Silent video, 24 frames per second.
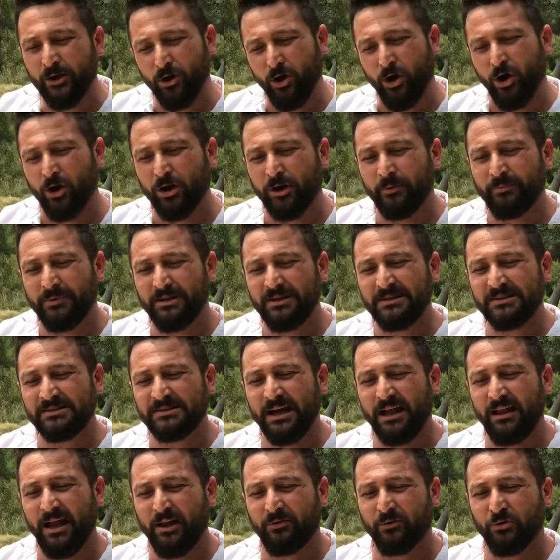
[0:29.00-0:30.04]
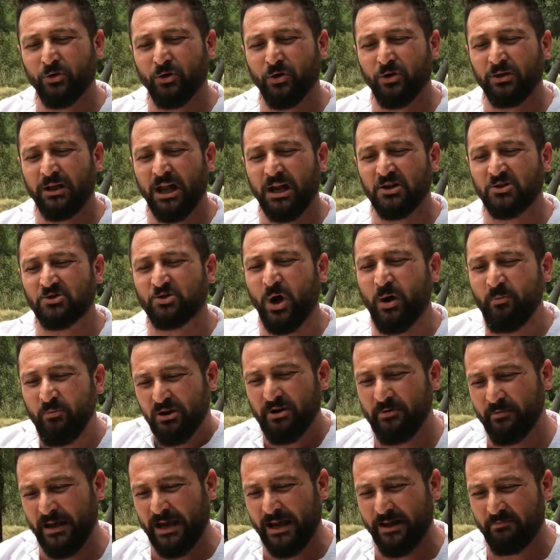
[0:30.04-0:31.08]
oğlum insanların duygularını
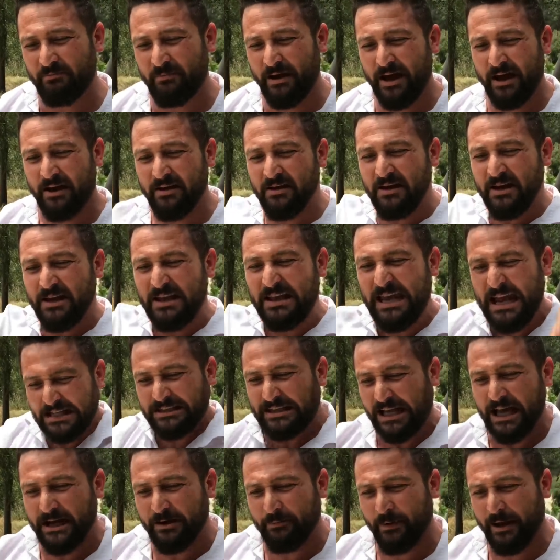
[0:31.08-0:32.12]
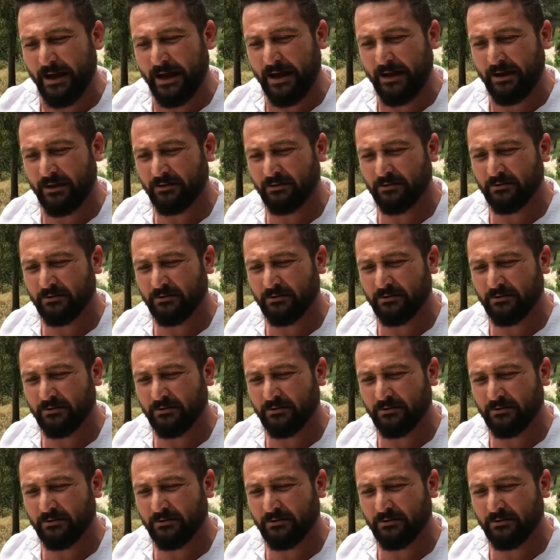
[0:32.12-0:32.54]
sömürmeyin be. Yeter be.